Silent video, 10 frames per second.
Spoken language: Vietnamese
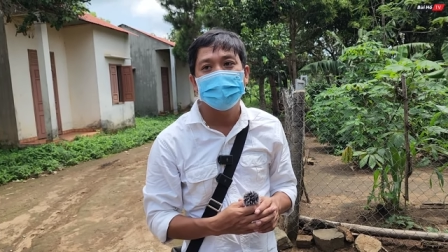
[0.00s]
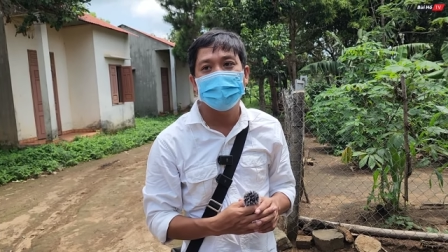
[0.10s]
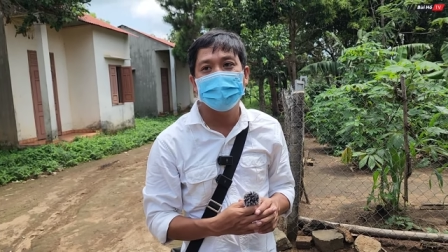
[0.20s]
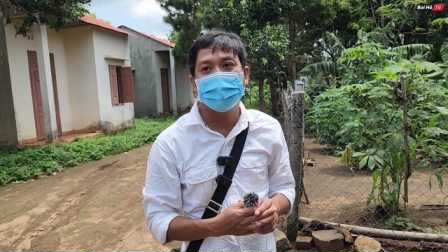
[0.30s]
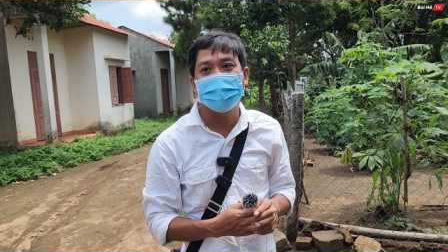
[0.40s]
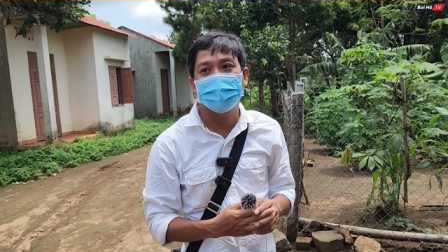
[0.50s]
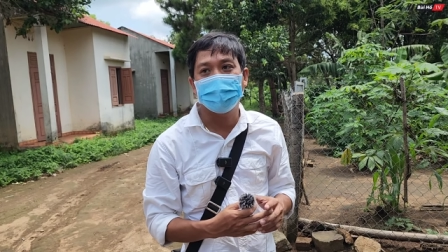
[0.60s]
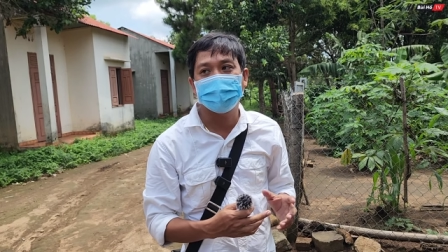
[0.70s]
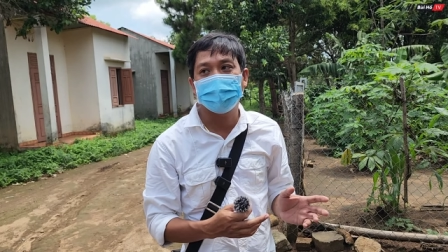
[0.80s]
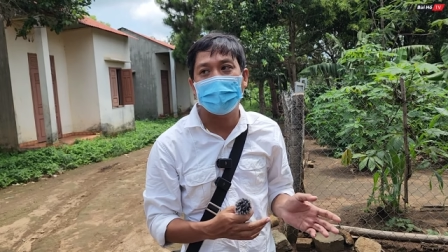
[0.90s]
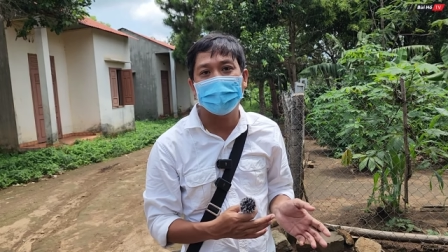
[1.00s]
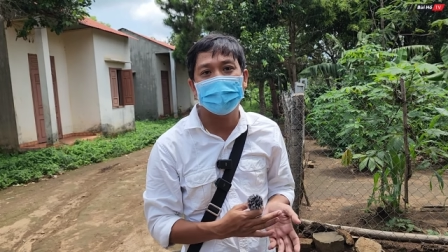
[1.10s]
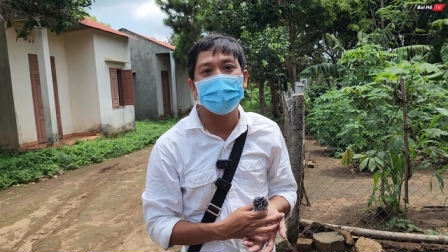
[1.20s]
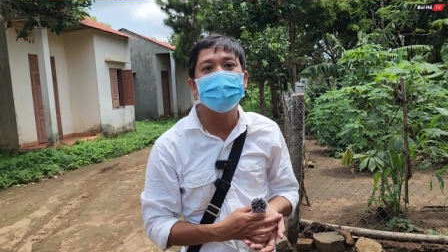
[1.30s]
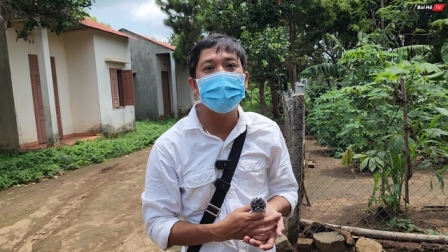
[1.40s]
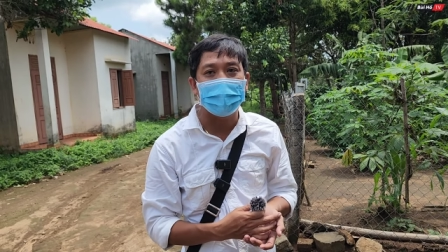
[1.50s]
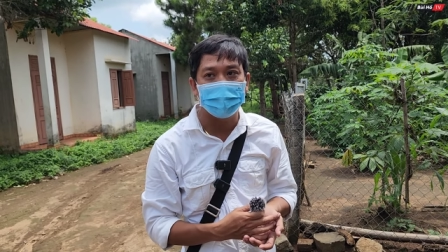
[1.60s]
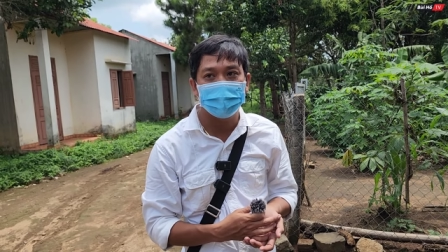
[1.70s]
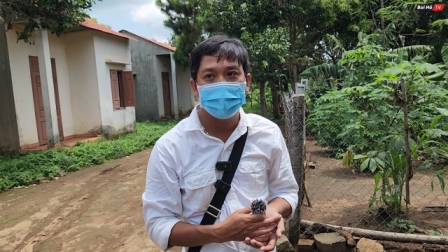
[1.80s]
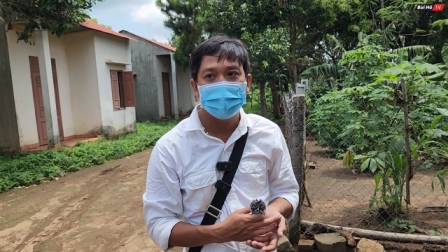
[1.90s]
thì uh, một số bạn thì cũng đi
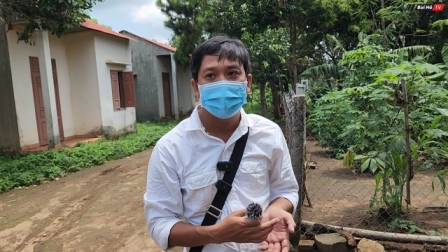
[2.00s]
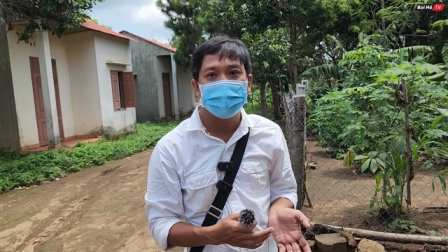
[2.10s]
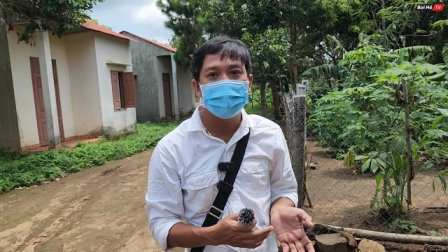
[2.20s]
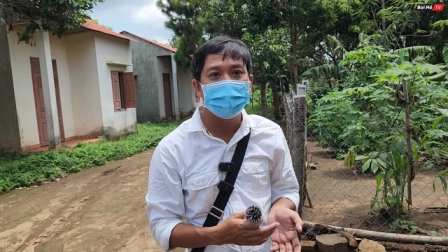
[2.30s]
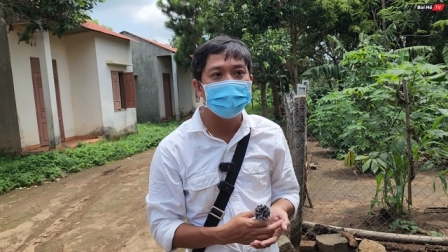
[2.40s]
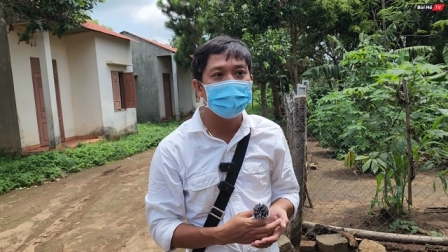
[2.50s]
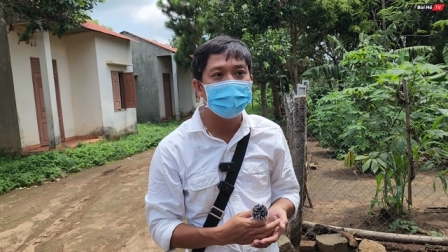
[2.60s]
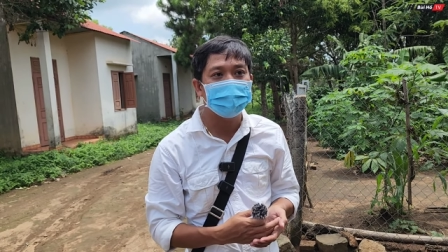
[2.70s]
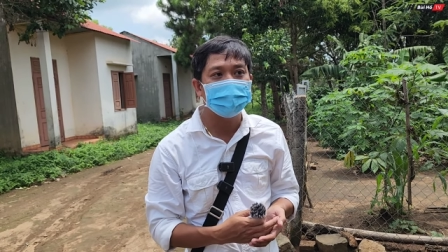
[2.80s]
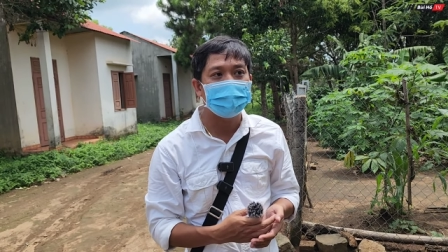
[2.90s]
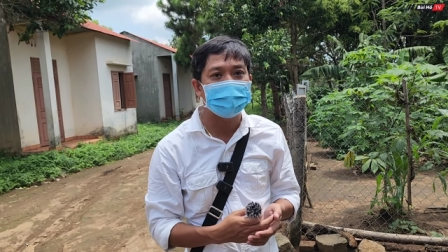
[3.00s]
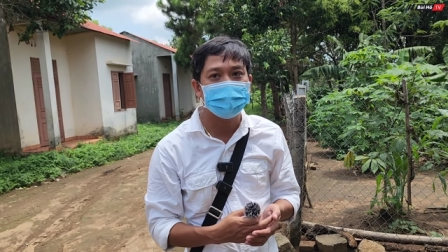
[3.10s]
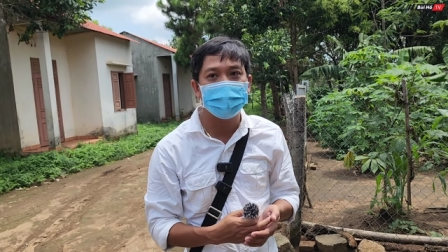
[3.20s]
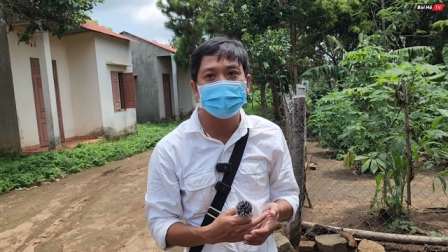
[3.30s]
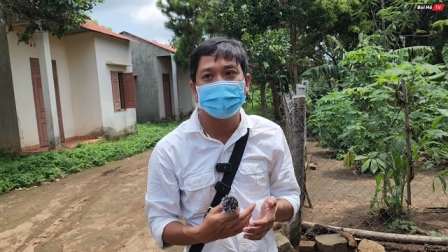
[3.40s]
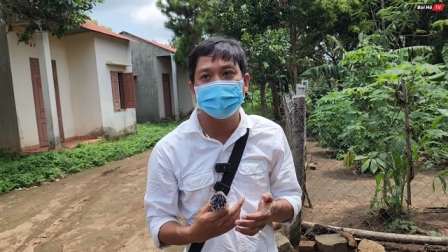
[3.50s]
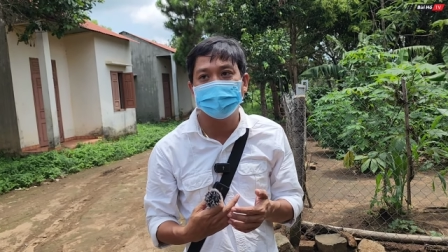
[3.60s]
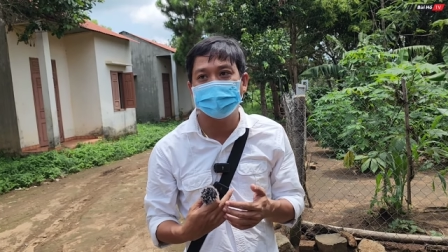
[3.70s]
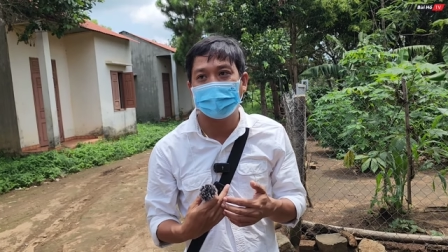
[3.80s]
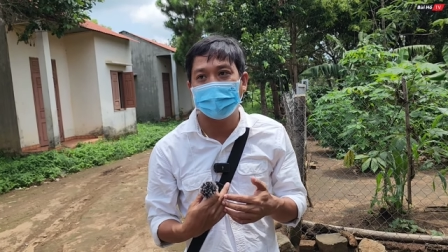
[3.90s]
làm tuy nhiên à, đa số
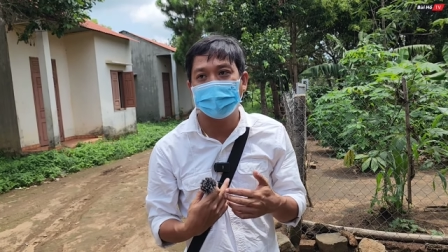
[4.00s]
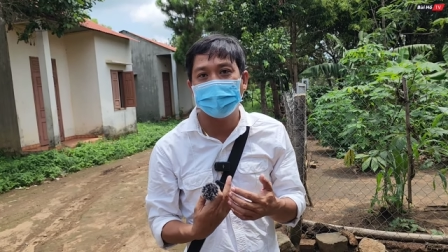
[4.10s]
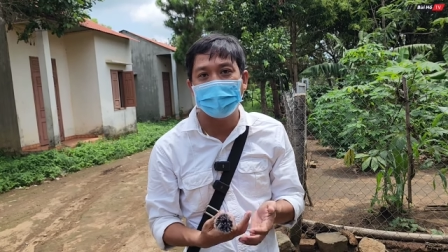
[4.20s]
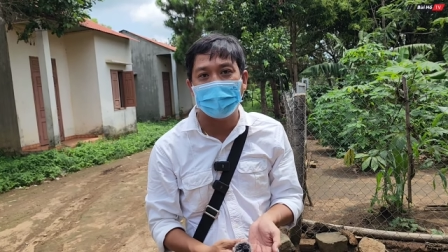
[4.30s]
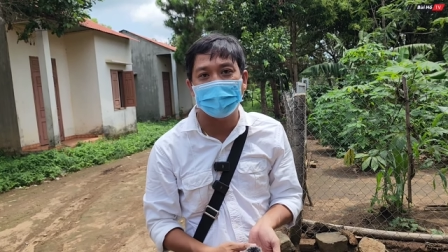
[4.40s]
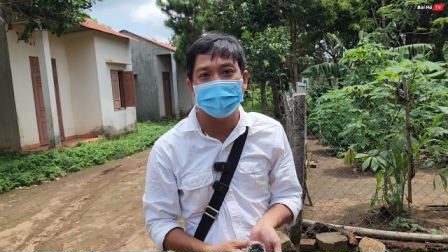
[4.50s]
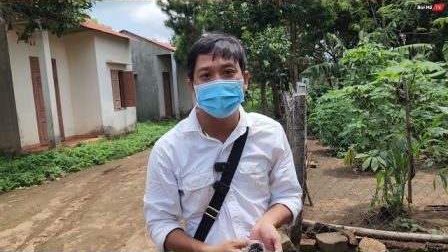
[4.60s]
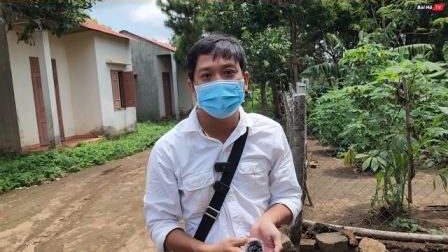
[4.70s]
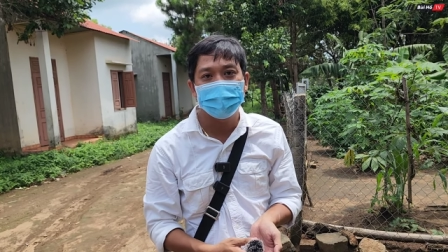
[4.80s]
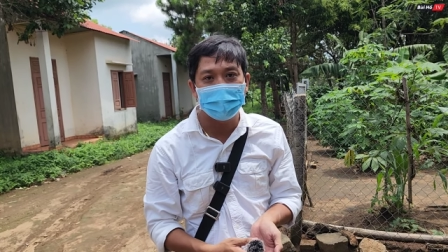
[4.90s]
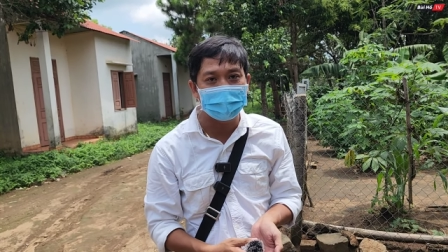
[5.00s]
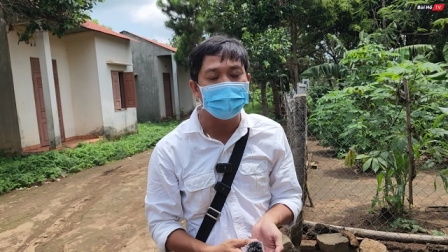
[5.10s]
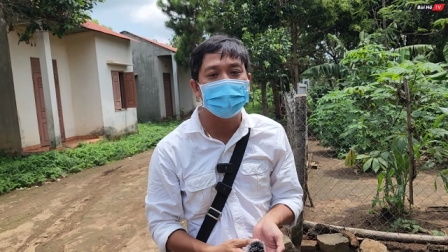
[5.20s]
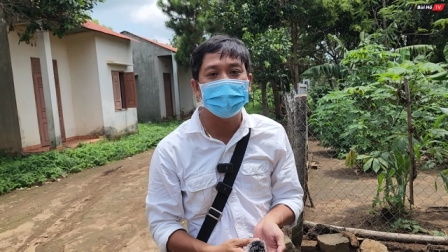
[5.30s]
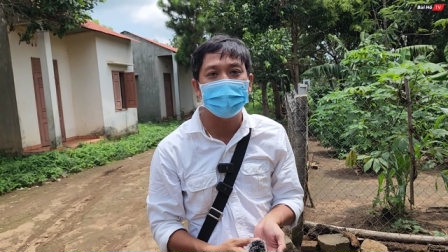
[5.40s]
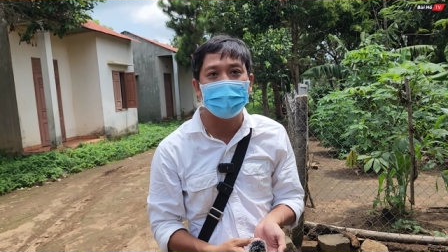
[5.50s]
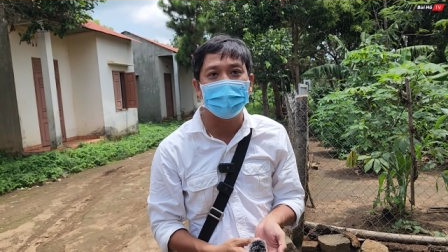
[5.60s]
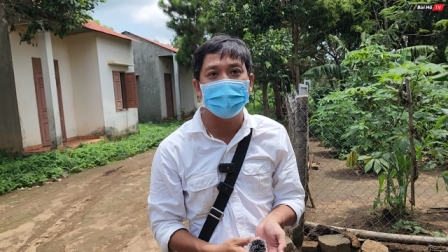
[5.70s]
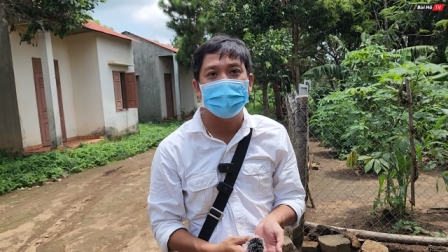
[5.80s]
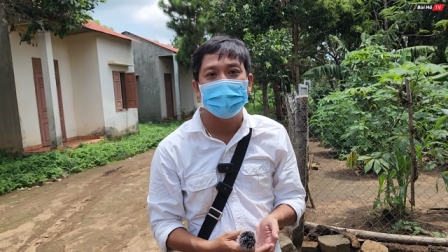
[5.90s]
trong cái ngôi làng biệt lập như thế này